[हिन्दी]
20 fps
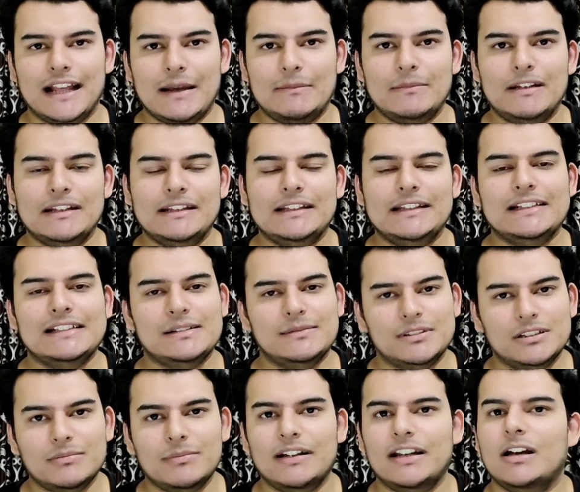टाइम लेती है
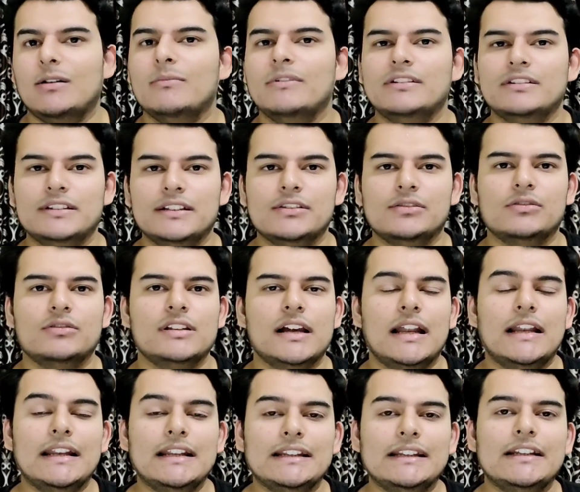सबसे पहले हम इस चीज़ को
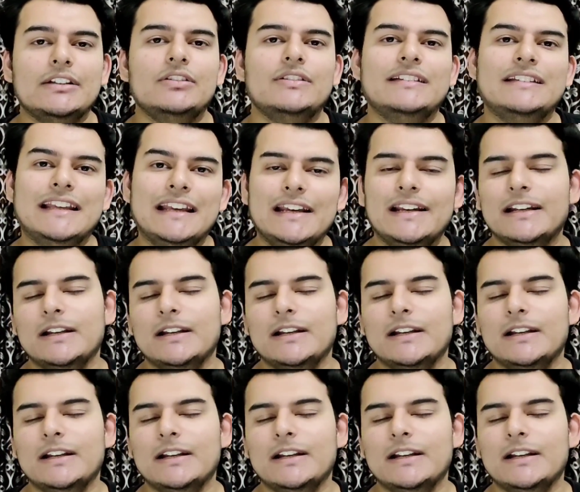जान लेते हैं तो ये